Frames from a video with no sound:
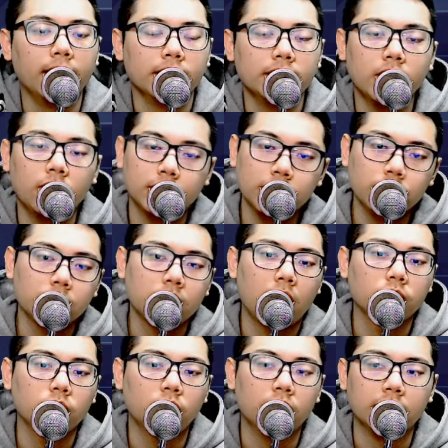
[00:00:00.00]
你有兴趣
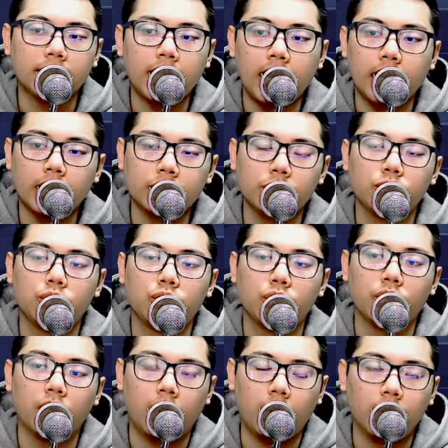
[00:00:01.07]
操作，你当然要去
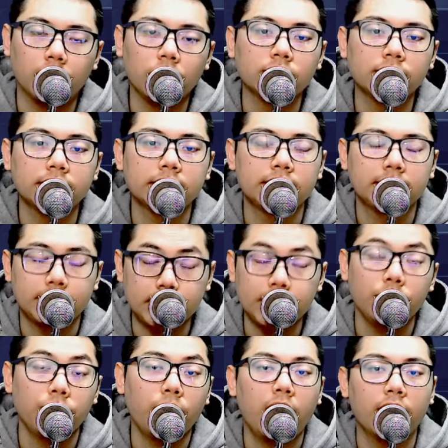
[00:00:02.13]
学，呃，用这
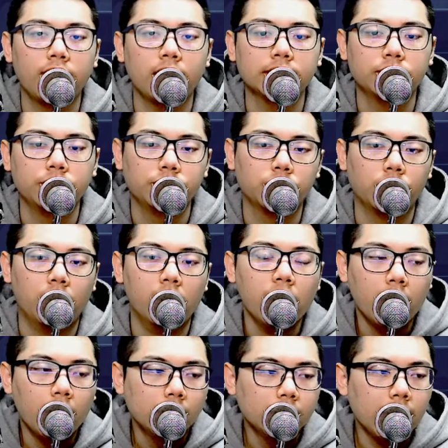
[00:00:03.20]
纪律化的方式去做。
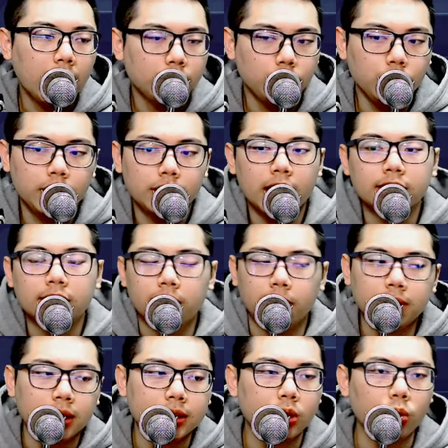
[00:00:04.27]
那具体上什
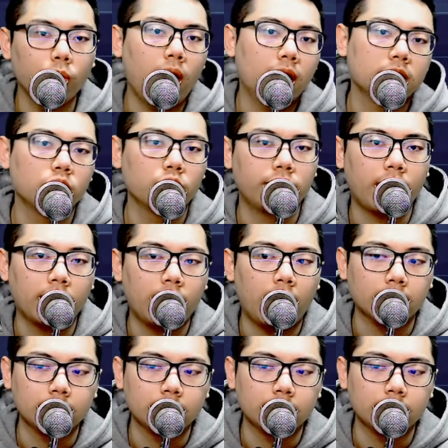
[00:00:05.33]
么叫纪律化操作方法？